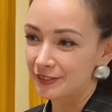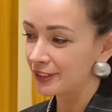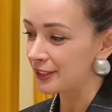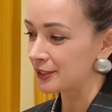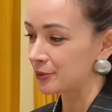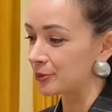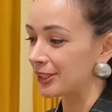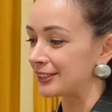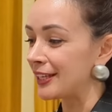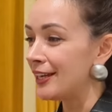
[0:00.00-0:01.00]
Вырезы у
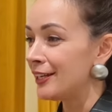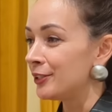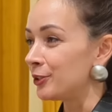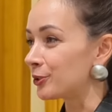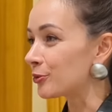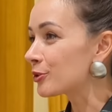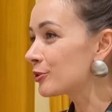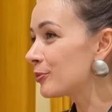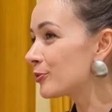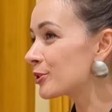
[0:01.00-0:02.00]
нас не то
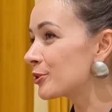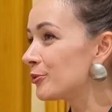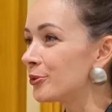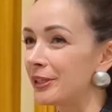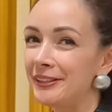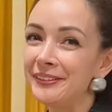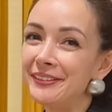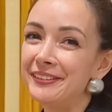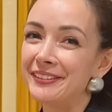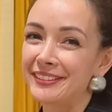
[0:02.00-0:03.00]
чтобы уже
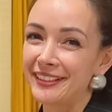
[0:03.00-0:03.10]
укоренились,